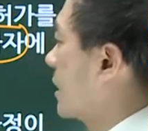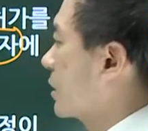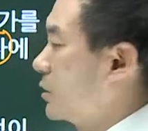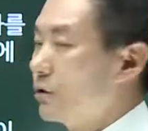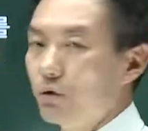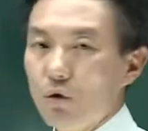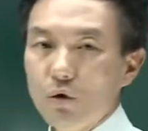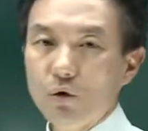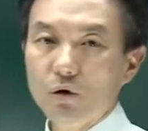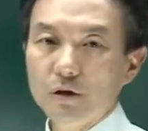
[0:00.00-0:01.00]
그
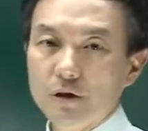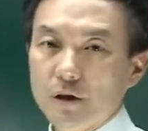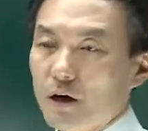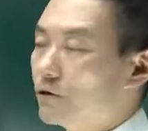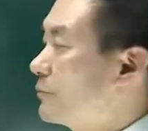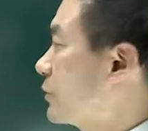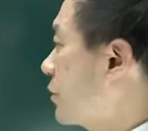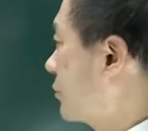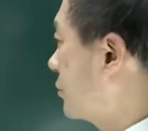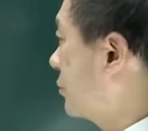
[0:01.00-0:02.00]
소유권을 취득할 수 없는
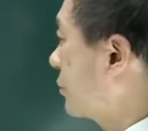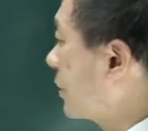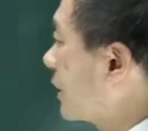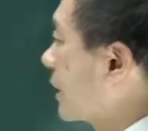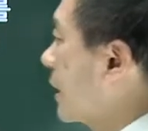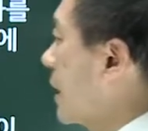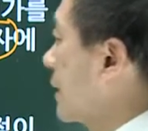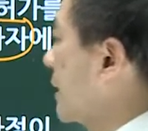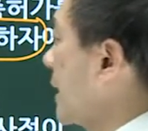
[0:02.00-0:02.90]
경우 이든